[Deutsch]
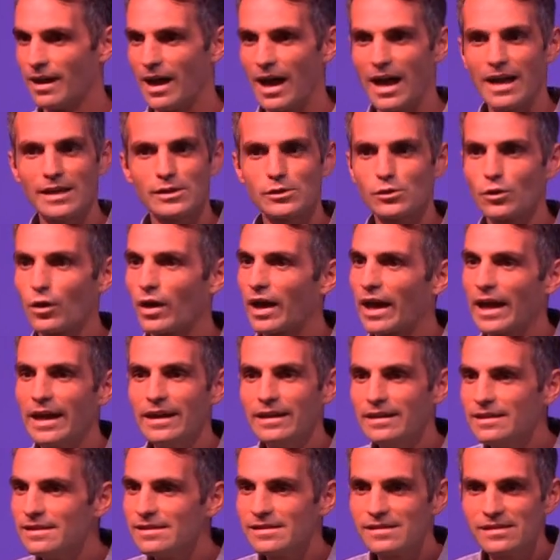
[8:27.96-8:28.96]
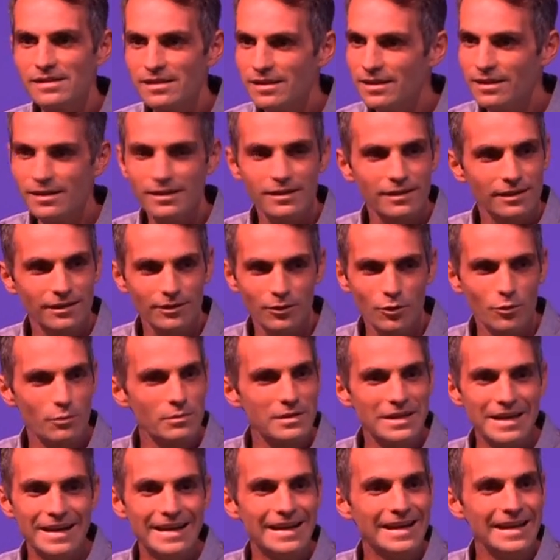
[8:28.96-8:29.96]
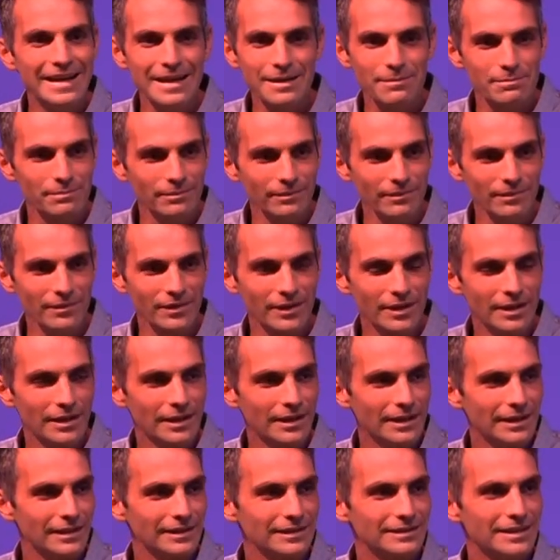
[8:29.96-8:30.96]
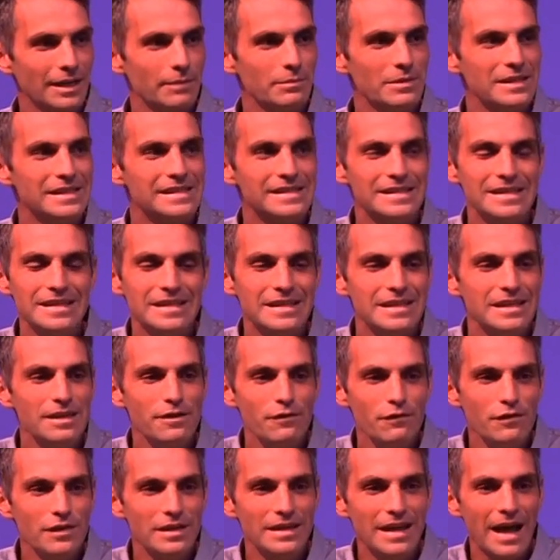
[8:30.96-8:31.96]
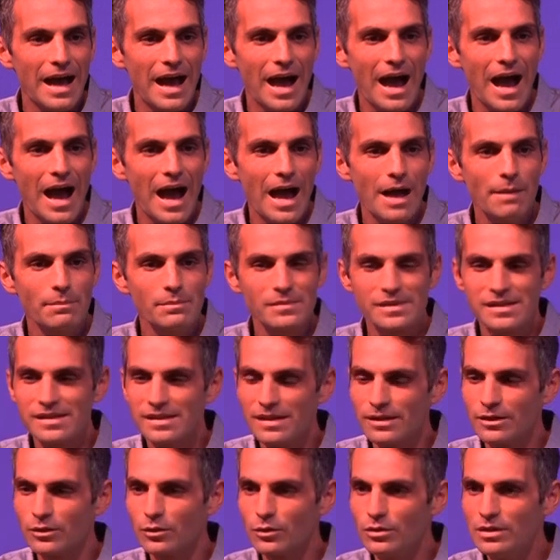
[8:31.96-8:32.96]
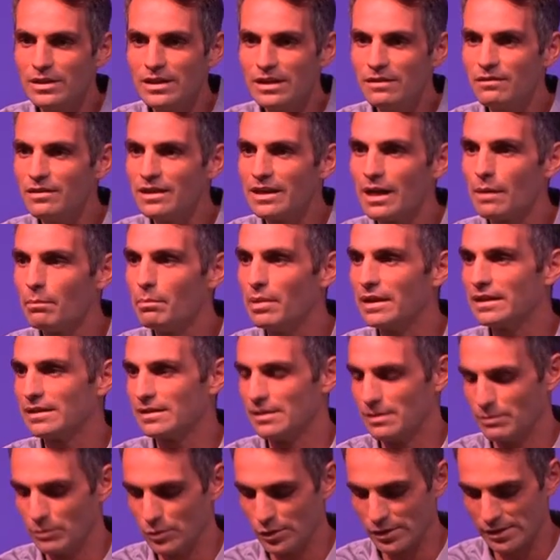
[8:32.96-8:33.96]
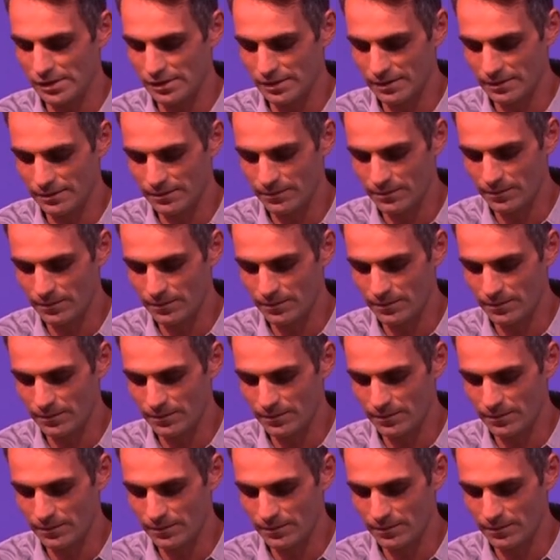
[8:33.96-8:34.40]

Also rennen sie um ihr Leben, damit sie nie wieder arm sind und nie wieder betteln müssen.